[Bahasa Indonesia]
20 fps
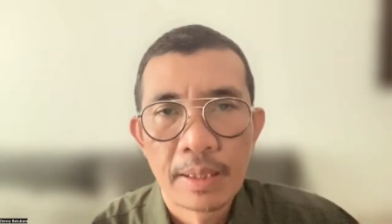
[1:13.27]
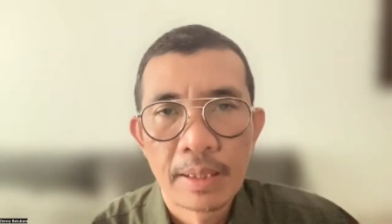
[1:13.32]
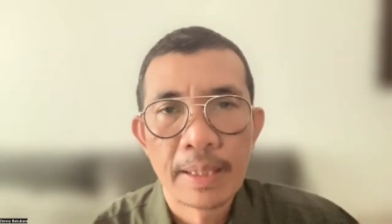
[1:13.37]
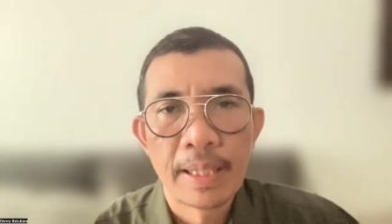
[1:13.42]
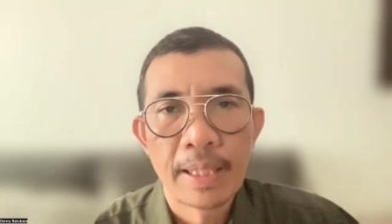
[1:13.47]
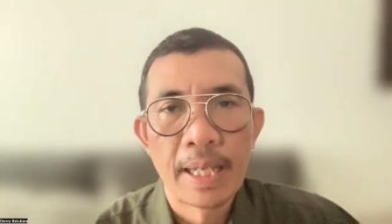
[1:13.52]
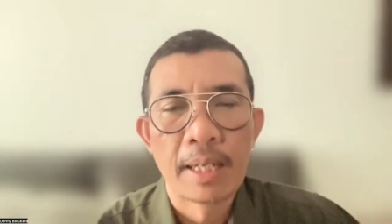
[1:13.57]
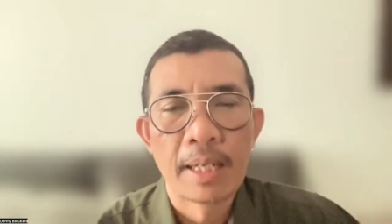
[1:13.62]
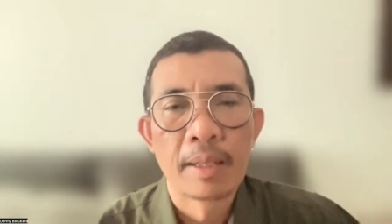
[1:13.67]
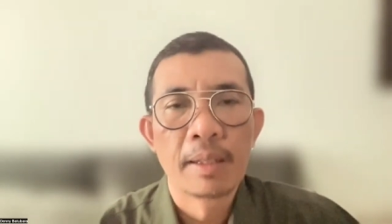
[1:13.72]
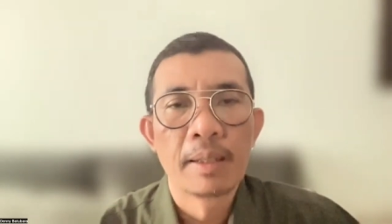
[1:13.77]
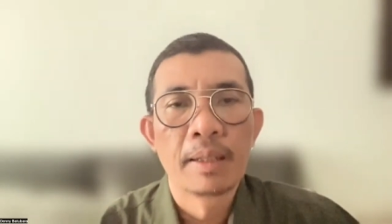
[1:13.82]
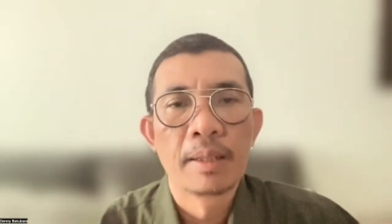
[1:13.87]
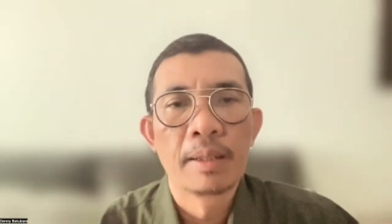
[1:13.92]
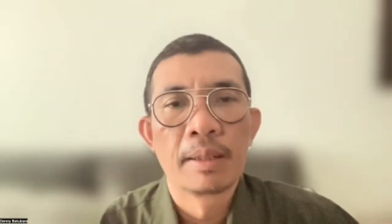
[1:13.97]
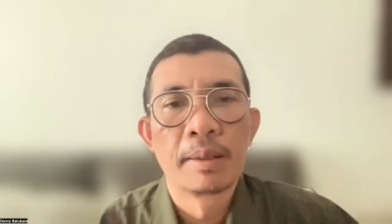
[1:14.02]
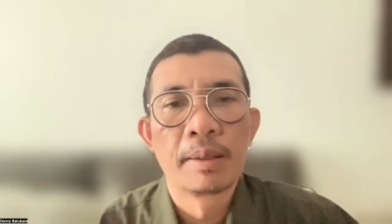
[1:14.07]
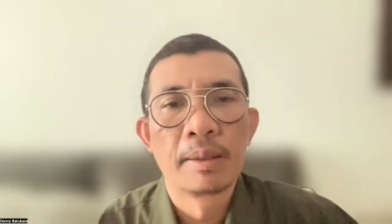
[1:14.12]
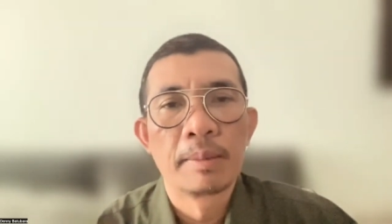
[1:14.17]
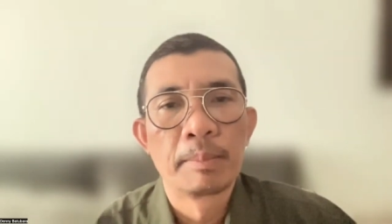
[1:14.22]
Nah,
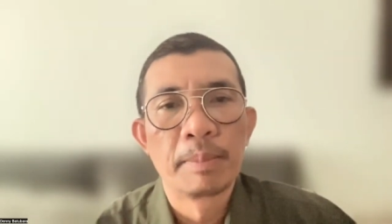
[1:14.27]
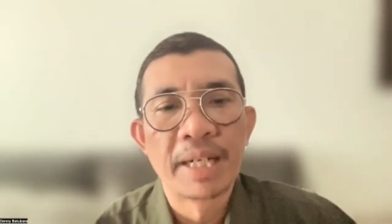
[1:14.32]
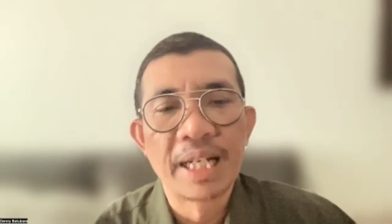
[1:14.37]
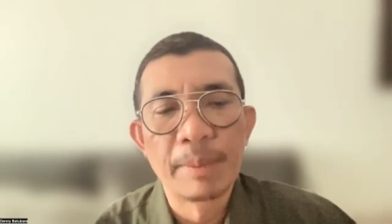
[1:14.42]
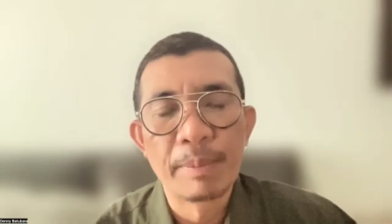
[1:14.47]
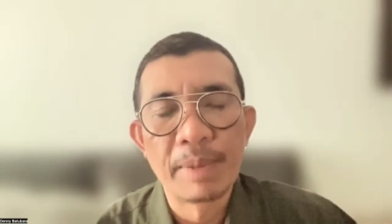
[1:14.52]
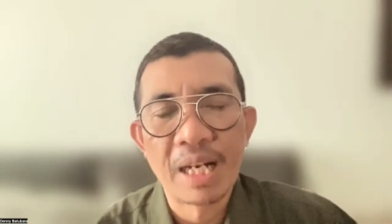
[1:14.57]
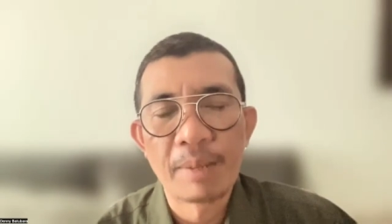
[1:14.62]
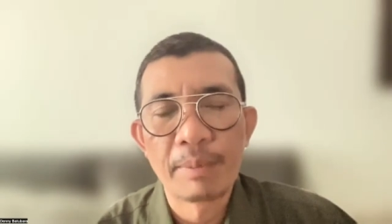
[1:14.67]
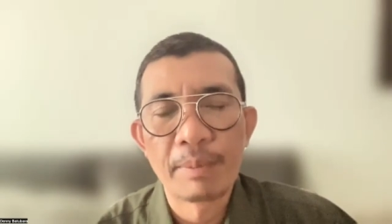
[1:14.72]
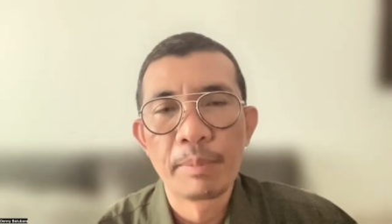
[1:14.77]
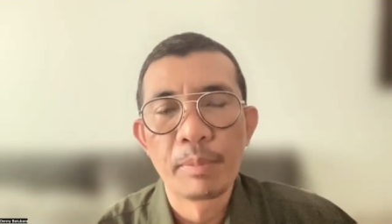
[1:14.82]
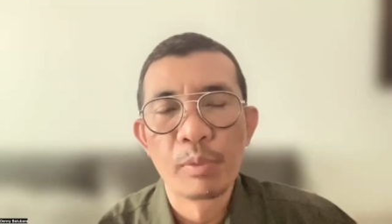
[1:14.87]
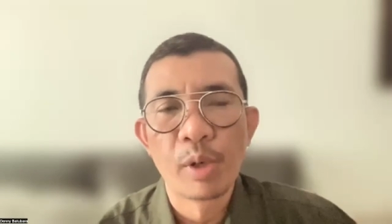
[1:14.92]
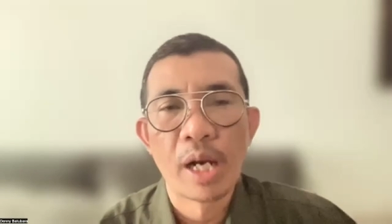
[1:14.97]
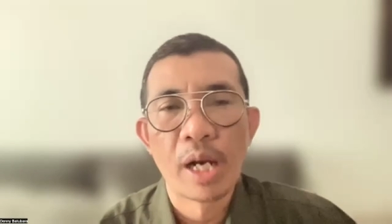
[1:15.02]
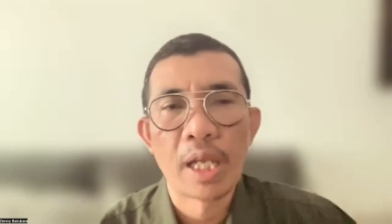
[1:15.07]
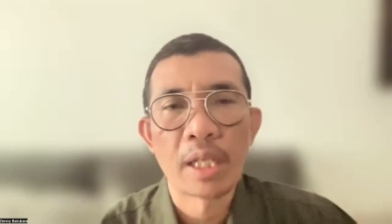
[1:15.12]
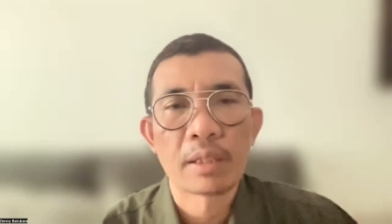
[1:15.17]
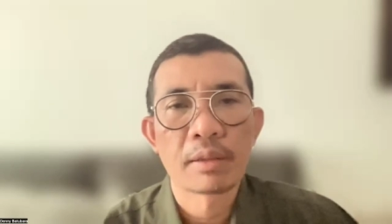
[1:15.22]
bagaimana
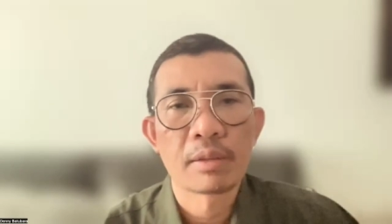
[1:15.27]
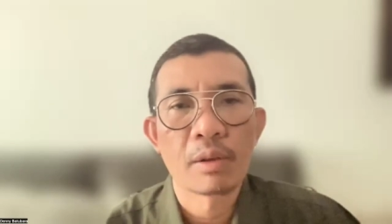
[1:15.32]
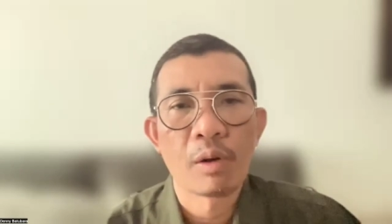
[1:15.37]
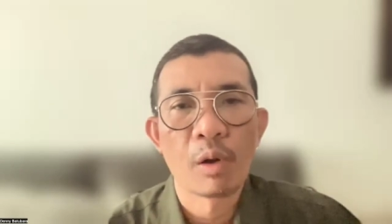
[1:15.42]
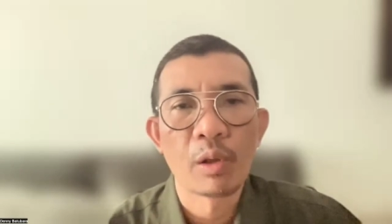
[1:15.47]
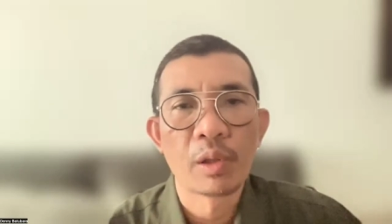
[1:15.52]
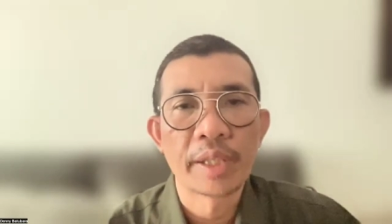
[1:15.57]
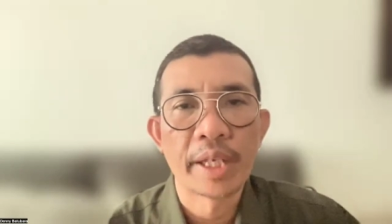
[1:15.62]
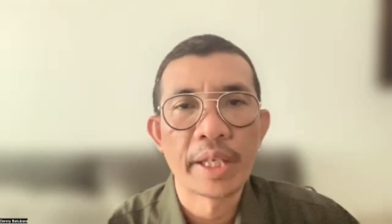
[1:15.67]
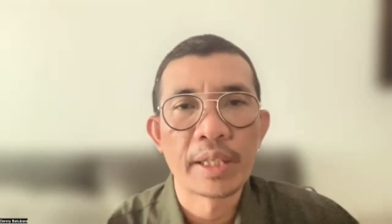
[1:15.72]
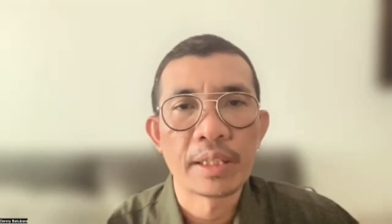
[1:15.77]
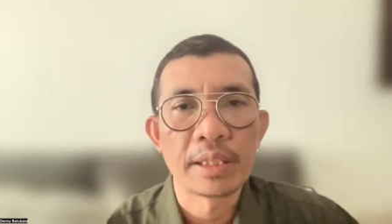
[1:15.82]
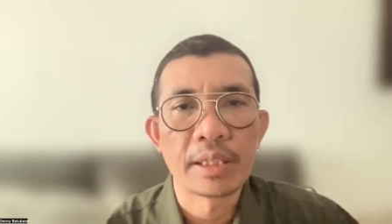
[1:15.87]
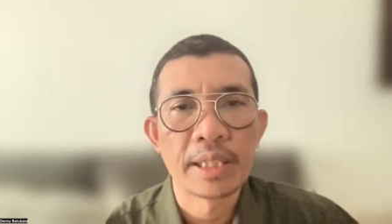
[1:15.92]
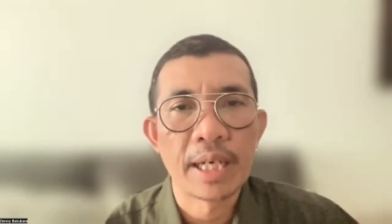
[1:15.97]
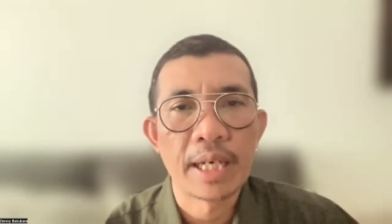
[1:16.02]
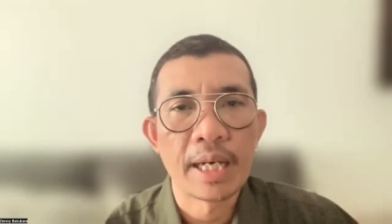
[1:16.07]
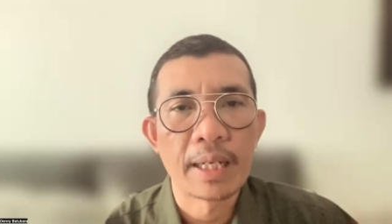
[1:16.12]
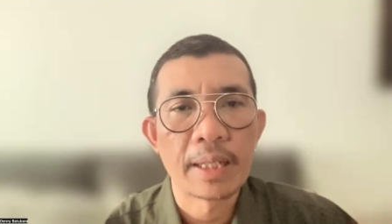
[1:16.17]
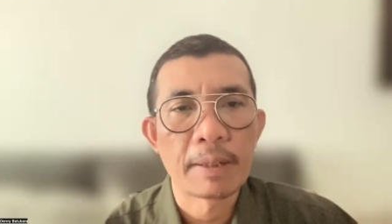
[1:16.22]
membuat konten
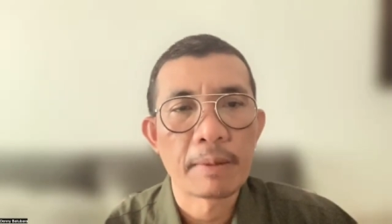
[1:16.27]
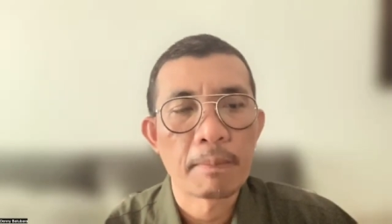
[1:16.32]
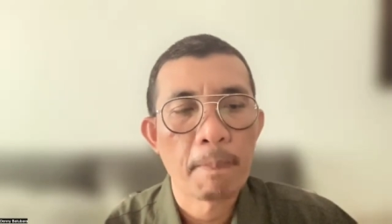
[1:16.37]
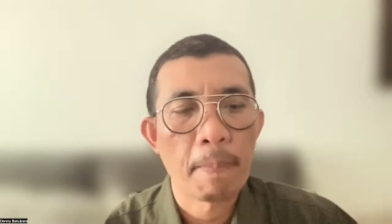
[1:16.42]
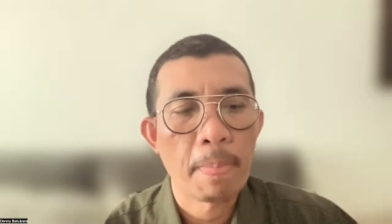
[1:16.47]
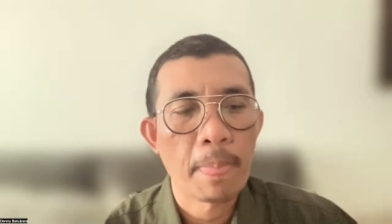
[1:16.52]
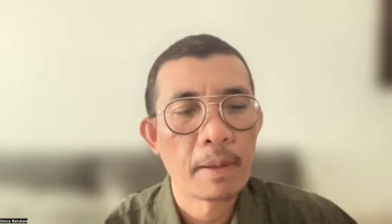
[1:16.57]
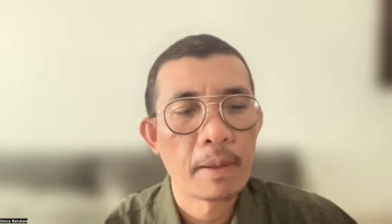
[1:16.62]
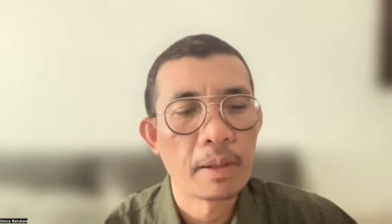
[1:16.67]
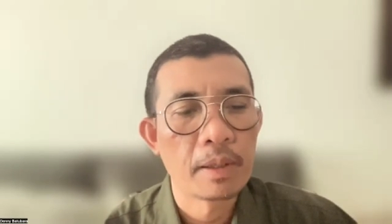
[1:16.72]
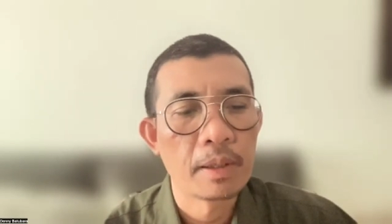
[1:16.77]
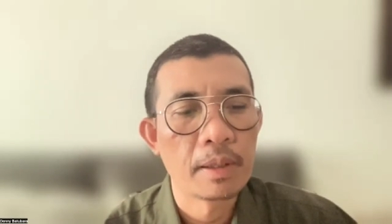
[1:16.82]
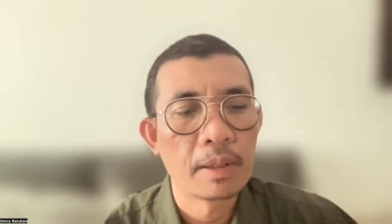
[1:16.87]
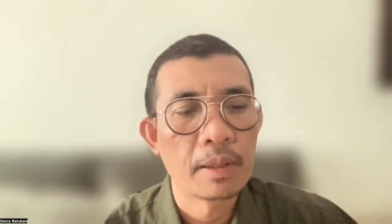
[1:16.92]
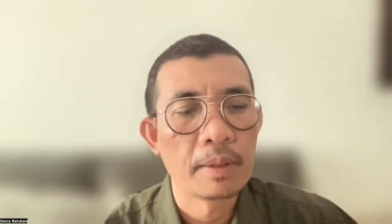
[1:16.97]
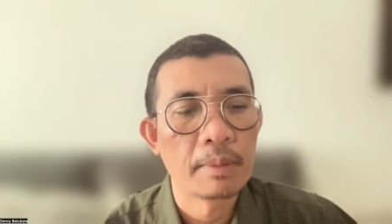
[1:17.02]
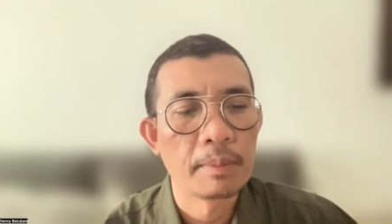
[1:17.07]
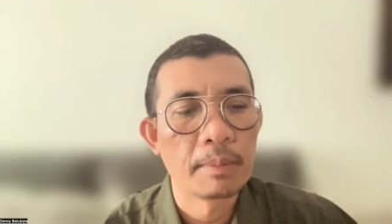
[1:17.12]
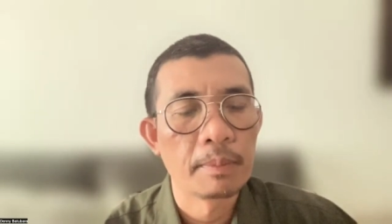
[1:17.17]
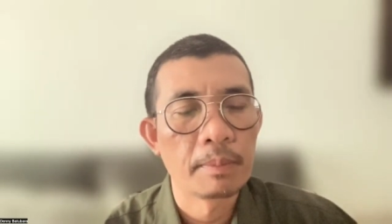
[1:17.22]
yang
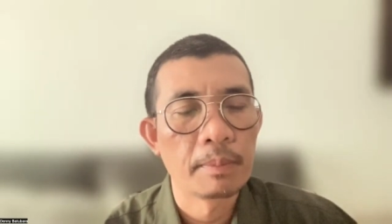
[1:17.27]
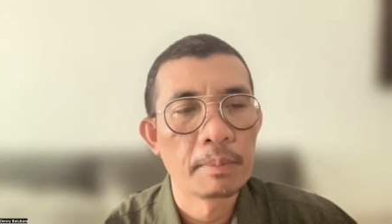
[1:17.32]
eh,